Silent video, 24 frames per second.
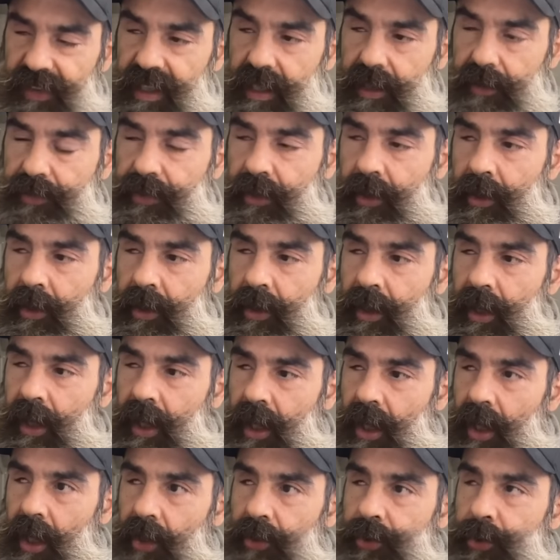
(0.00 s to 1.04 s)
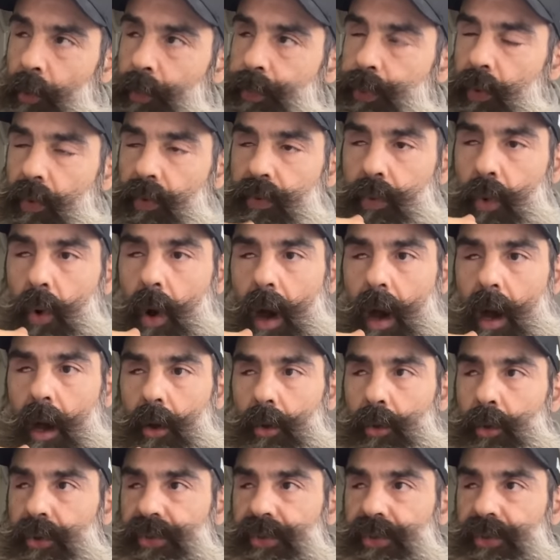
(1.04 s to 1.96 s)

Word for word: vivre, de pouvoir